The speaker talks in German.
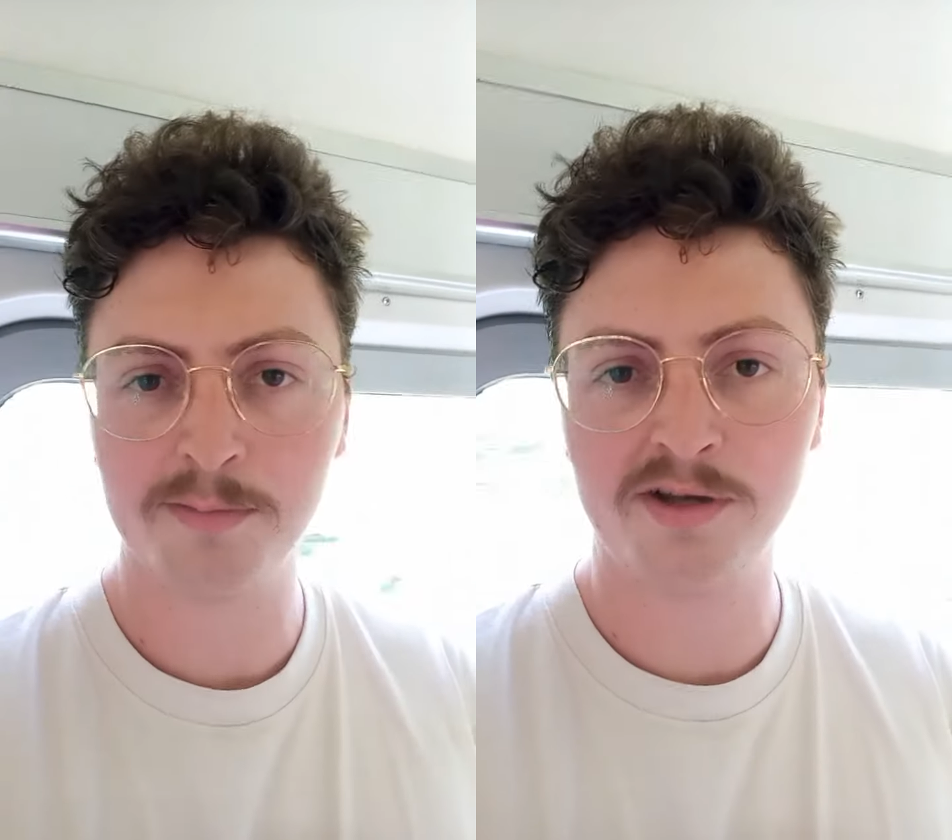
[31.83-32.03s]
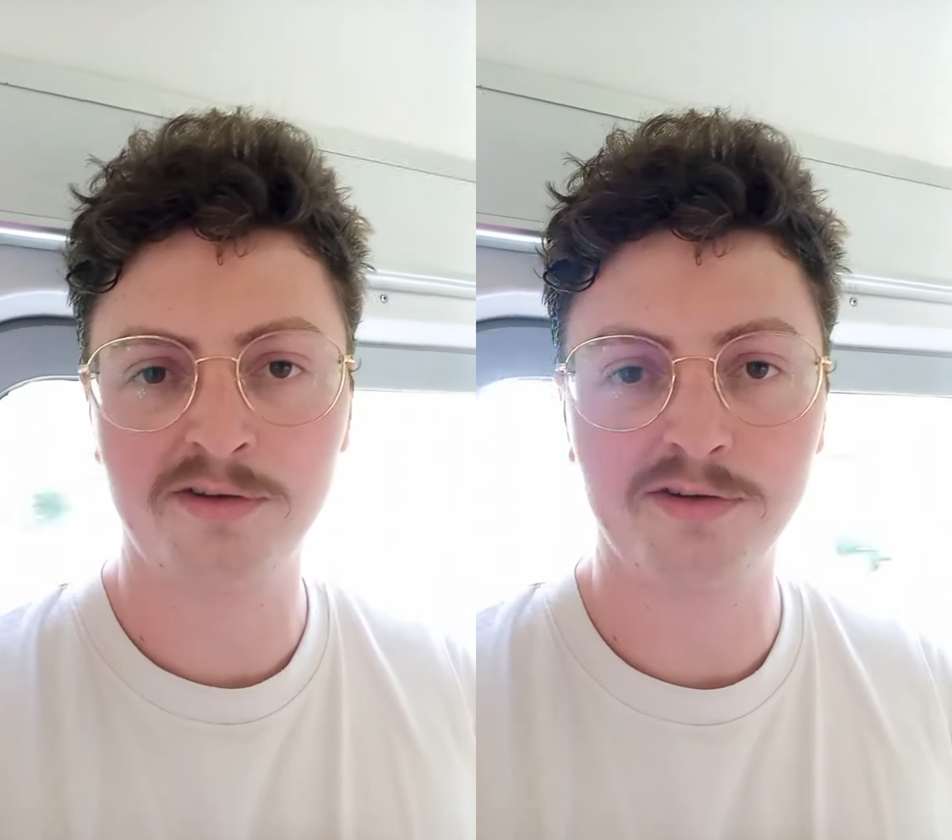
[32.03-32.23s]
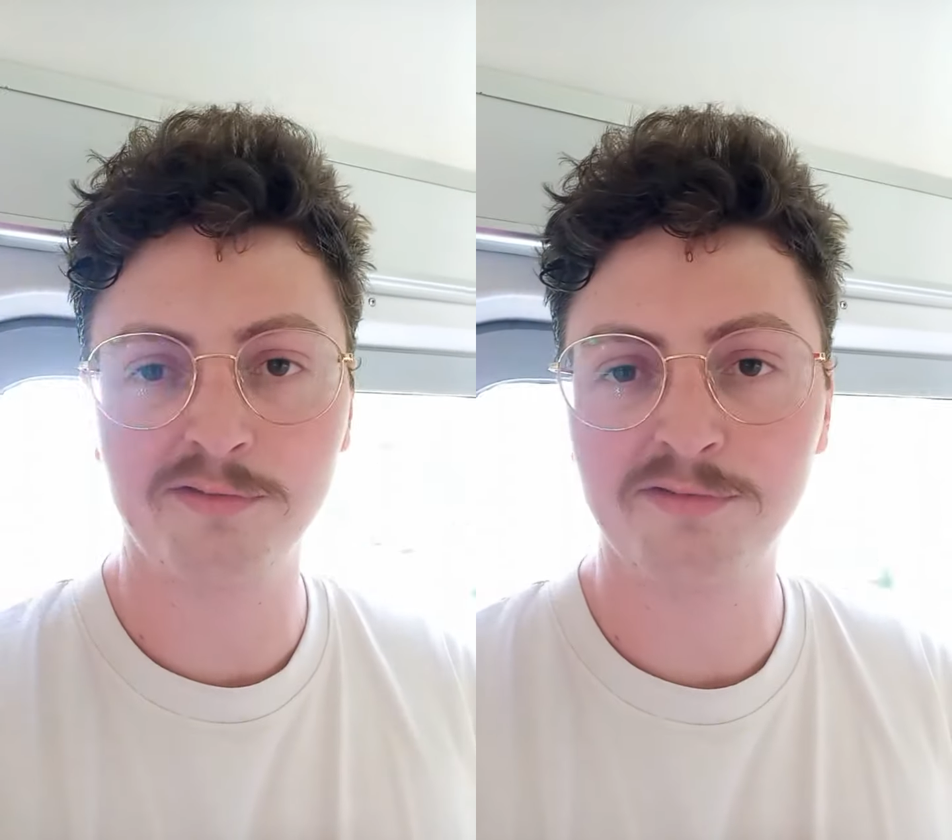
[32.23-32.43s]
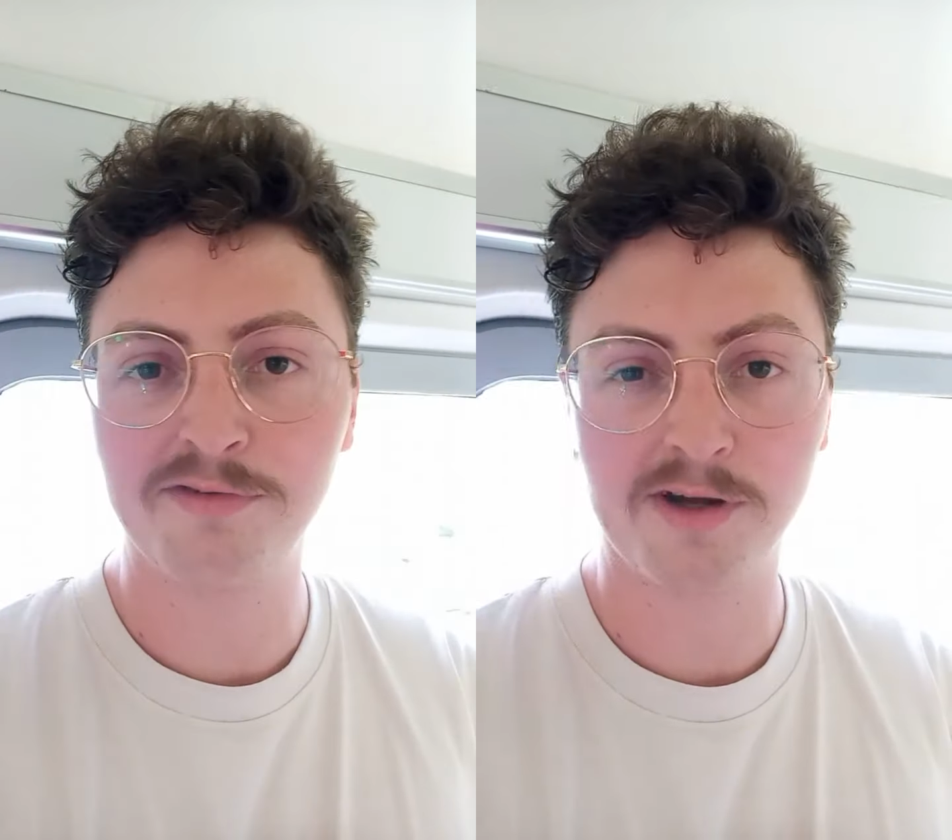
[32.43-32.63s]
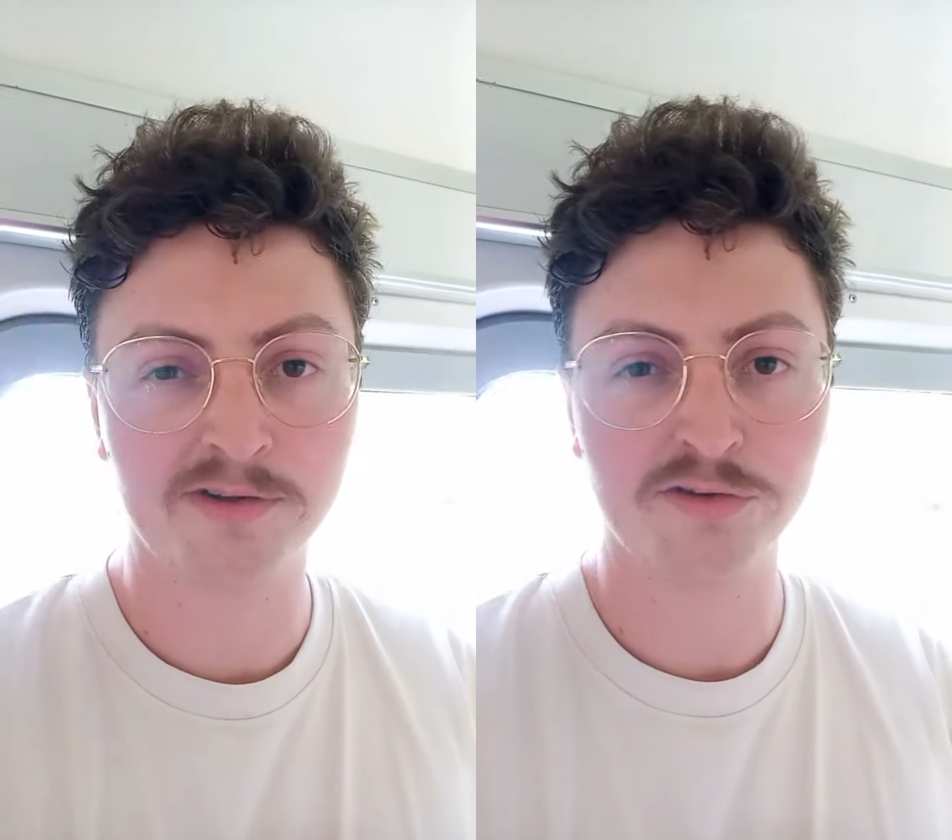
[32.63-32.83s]
der meinte irgendwie,
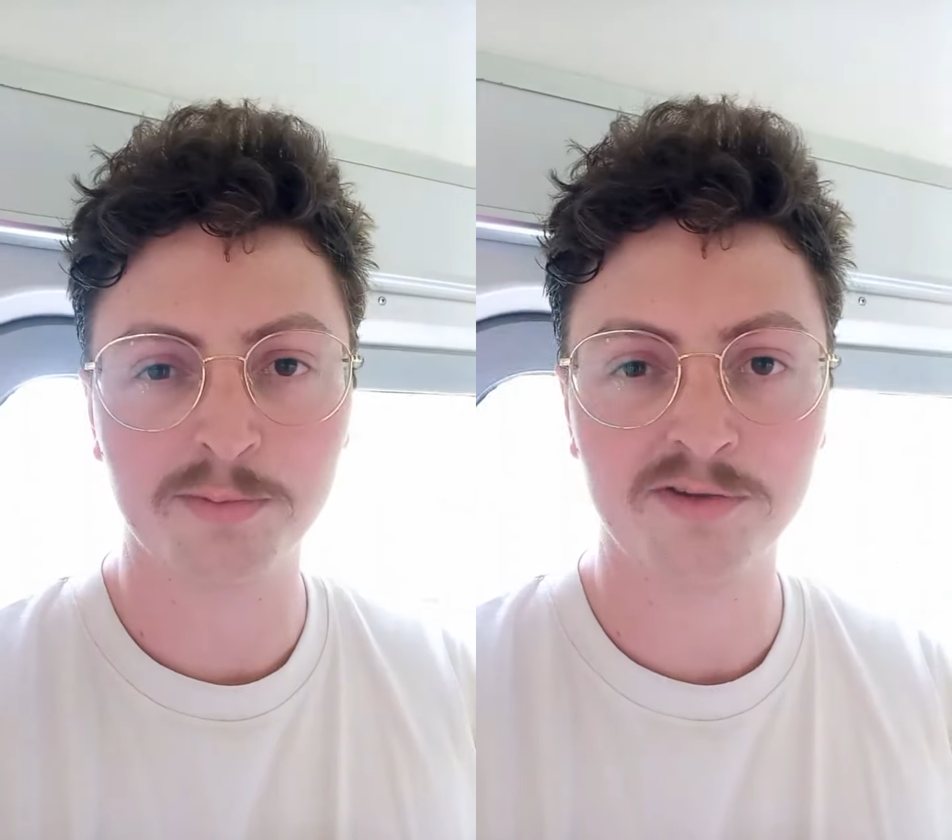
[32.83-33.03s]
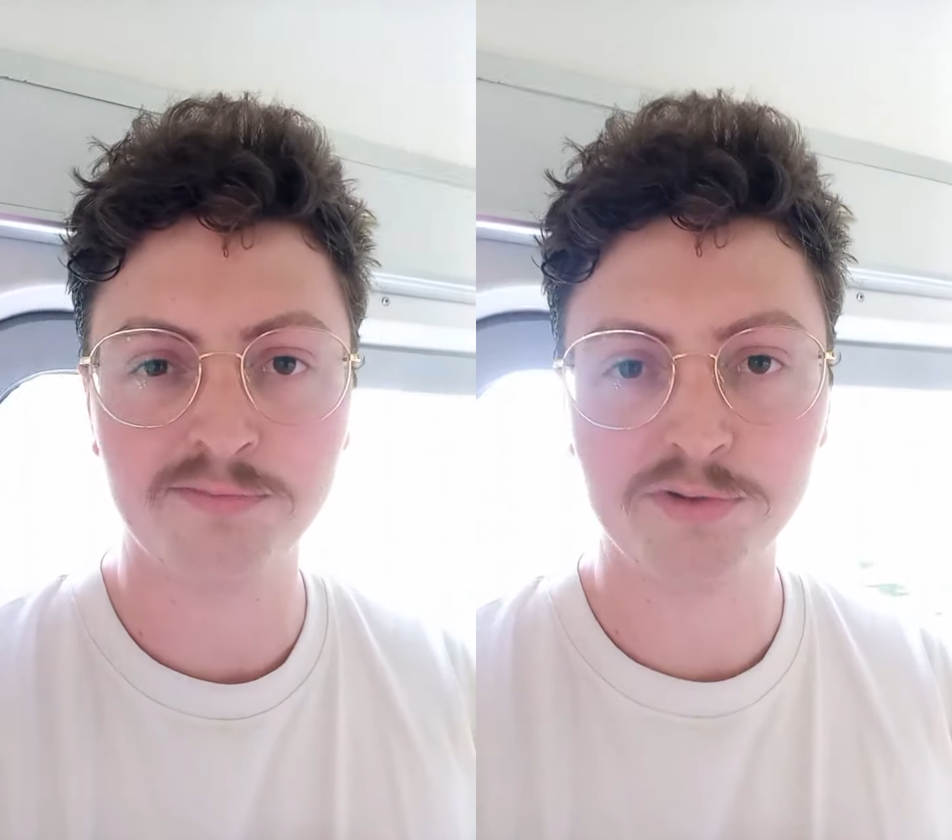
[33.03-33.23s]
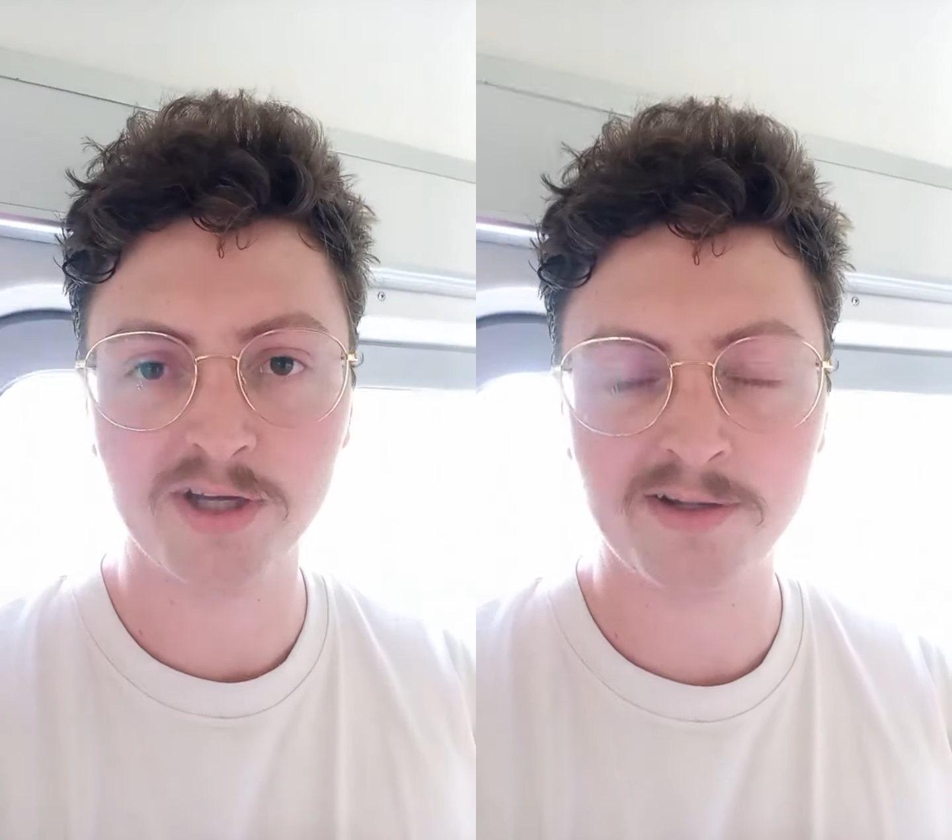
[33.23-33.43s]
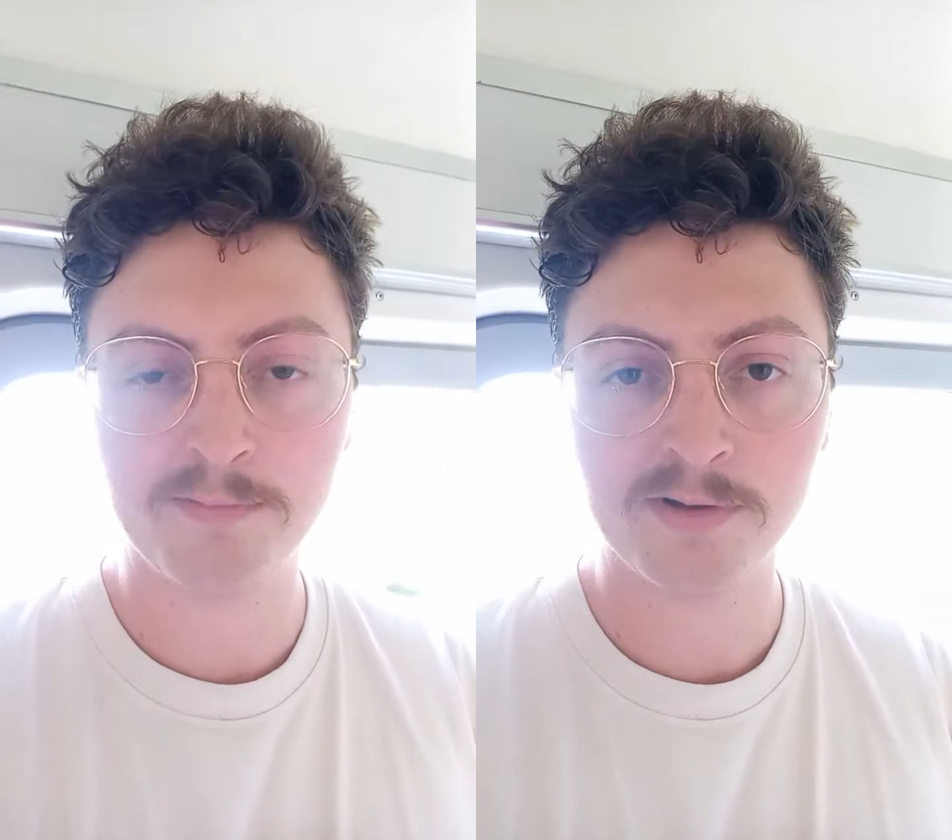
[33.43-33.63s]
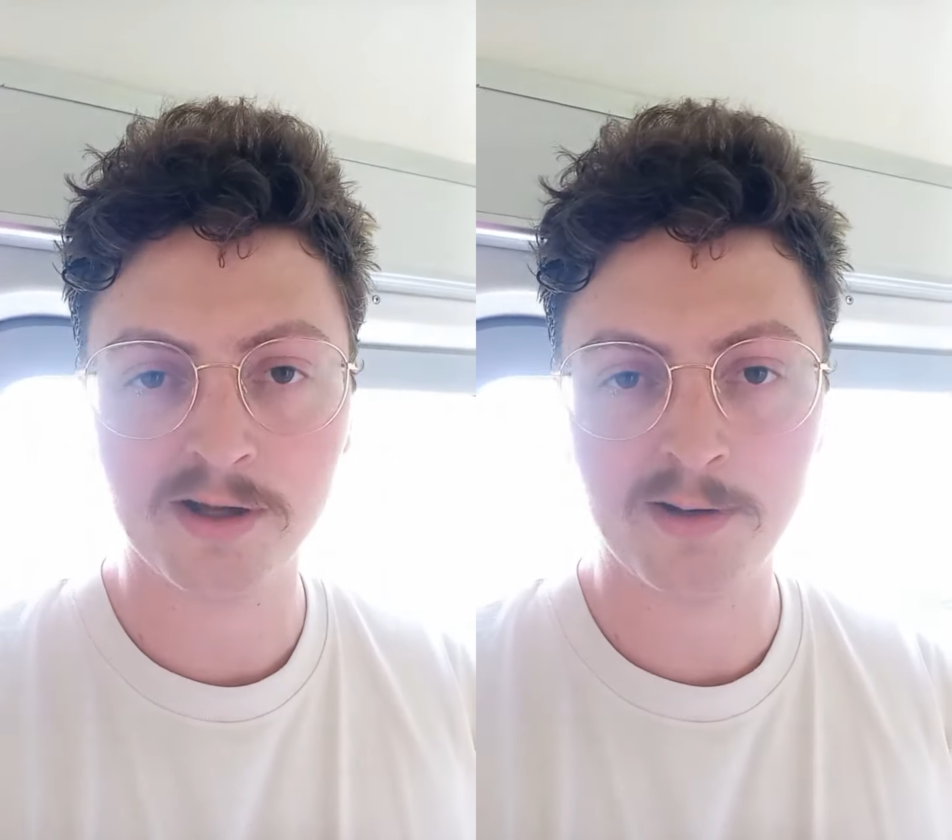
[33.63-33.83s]
wir wären zu spät für die An